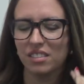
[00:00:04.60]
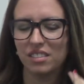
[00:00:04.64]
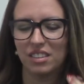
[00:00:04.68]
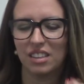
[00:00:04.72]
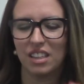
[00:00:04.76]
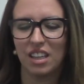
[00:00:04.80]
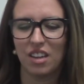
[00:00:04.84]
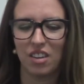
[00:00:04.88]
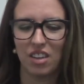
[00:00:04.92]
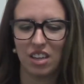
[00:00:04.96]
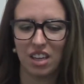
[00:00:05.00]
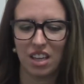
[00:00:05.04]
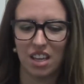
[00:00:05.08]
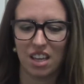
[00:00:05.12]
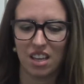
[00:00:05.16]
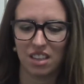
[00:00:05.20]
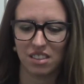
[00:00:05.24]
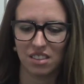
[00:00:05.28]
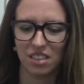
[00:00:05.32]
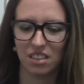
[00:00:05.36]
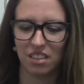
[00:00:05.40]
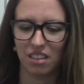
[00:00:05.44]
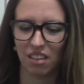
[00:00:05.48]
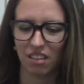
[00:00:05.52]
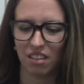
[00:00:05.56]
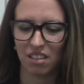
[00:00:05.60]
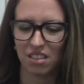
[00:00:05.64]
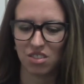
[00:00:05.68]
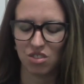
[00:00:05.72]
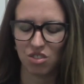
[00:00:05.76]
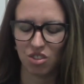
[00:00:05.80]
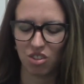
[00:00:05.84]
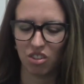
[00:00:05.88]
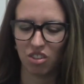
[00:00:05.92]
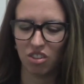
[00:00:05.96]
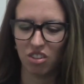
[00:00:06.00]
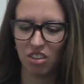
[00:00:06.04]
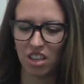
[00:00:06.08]
y ahora ya se
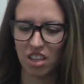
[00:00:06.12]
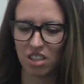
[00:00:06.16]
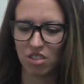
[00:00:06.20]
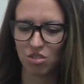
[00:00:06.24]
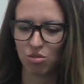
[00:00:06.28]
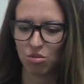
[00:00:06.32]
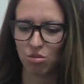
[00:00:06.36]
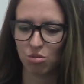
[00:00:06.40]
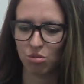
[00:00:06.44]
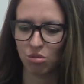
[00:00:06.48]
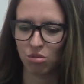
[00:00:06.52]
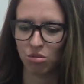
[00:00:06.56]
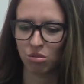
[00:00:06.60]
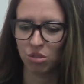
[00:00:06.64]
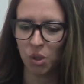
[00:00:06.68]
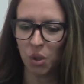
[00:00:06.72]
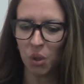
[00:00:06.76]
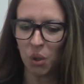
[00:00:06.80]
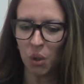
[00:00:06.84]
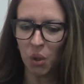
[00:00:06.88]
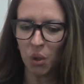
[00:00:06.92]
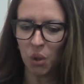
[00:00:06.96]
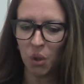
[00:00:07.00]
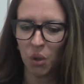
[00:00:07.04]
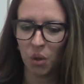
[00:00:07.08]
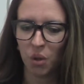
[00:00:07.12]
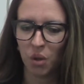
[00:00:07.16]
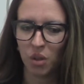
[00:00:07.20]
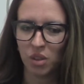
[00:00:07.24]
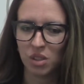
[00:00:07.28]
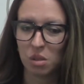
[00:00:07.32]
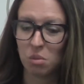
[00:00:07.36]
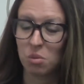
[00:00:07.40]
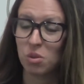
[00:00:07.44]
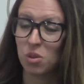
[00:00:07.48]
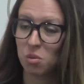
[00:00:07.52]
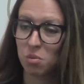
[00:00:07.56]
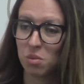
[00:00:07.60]
aterrizó, es un,
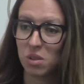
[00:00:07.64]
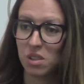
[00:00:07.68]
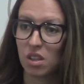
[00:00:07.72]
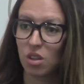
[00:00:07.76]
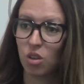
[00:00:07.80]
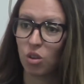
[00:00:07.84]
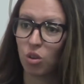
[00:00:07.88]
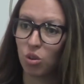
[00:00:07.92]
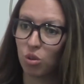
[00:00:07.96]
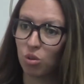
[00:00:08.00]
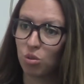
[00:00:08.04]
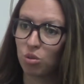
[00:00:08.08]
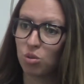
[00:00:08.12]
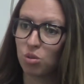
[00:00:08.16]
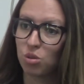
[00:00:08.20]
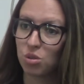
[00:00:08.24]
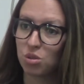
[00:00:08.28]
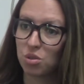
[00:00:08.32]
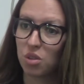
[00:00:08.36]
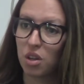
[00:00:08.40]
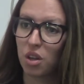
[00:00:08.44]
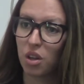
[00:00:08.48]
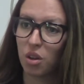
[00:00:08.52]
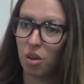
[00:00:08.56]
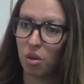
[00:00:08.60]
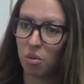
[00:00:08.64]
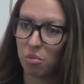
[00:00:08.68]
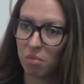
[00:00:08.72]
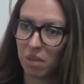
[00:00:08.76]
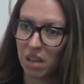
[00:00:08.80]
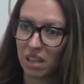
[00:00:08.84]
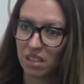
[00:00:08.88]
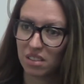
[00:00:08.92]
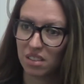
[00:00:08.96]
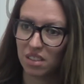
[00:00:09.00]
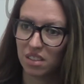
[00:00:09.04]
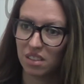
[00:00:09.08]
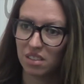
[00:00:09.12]
estamos empezando con un curso de dos
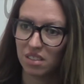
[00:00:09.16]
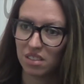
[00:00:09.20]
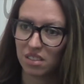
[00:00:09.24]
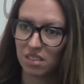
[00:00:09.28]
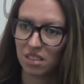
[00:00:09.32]
meses